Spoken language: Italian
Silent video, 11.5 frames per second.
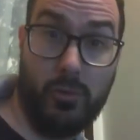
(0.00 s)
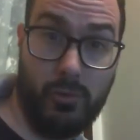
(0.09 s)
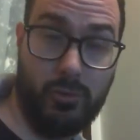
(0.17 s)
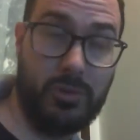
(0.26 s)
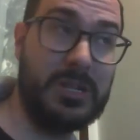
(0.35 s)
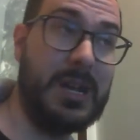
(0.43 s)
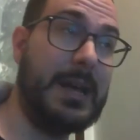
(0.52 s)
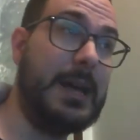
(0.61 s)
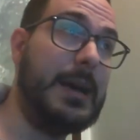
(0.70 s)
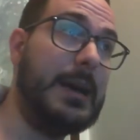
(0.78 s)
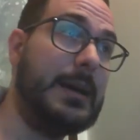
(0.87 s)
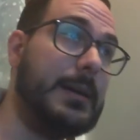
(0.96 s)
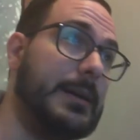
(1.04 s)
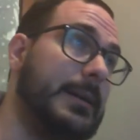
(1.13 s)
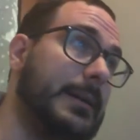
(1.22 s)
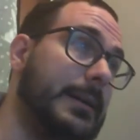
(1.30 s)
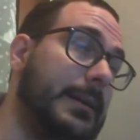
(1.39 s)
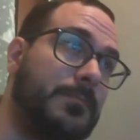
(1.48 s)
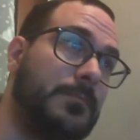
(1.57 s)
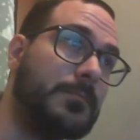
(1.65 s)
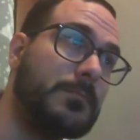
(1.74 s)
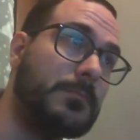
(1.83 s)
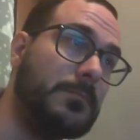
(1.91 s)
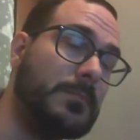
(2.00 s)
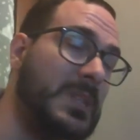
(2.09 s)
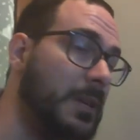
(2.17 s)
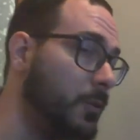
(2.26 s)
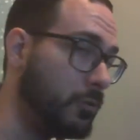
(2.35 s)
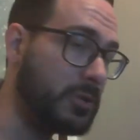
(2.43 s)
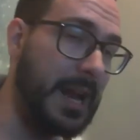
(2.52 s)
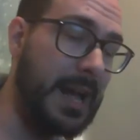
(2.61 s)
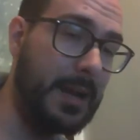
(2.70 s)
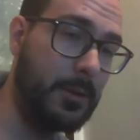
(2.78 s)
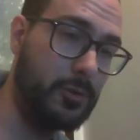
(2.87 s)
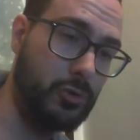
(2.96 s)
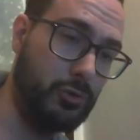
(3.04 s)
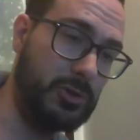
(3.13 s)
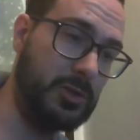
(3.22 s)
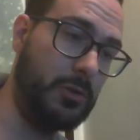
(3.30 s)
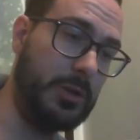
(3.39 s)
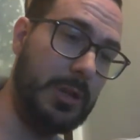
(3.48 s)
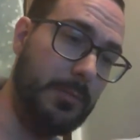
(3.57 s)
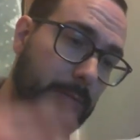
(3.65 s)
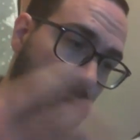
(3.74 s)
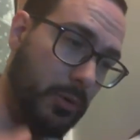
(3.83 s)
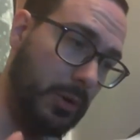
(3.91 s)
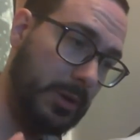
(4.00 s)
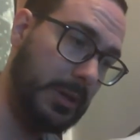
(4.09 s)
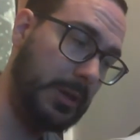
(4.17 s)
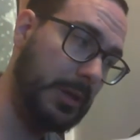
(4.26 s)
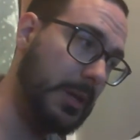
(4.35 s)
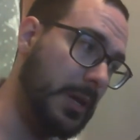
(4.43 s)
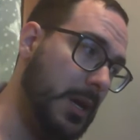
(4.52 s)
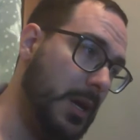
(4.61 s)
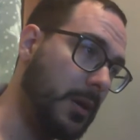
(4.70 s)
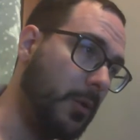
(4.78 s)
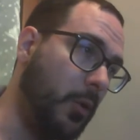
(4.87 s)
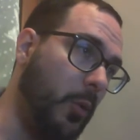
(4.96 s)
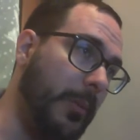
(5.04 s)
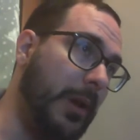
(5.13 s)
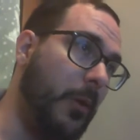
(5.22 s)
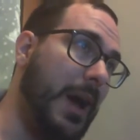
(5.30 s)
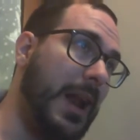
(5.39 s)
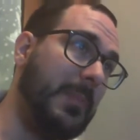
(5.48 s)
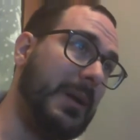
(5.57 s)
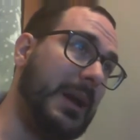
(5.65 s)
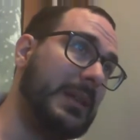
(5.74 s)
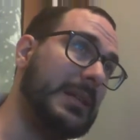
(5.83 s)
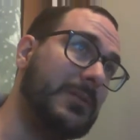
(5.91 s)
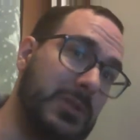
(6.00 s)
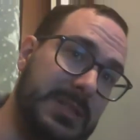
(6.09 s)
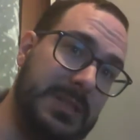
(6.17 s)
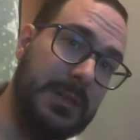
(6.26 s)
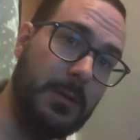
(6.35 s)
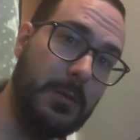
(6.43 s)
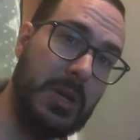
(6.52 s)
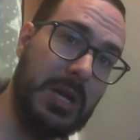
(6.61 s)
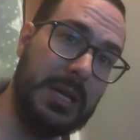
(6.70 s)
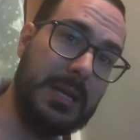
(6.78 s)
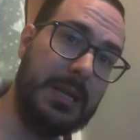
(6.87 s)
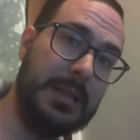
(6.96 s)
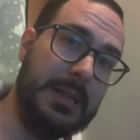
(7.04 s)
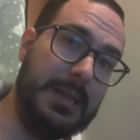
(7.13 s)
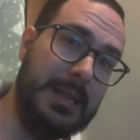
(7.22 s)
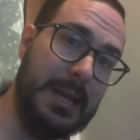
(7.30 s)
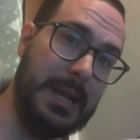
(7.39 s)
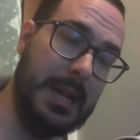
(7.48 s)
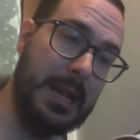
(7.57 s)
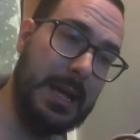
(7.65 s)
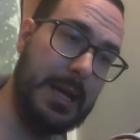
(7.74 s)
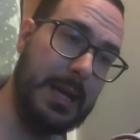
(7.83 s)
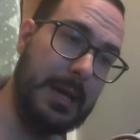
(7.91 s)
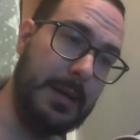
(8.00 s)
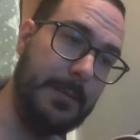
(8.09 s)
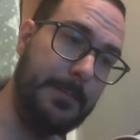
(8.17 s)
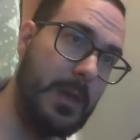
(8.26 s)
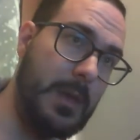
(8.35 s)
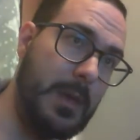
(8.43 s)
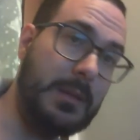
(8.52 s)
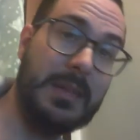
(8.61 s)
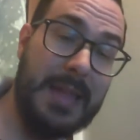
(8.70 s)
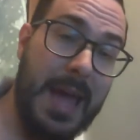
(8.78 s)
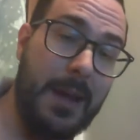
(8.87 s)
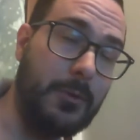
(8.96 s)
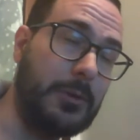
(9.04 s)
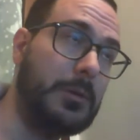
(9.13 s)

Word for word: sarà, eh, non sarà la costruzione del board come lo era per la devozione della, di Teros,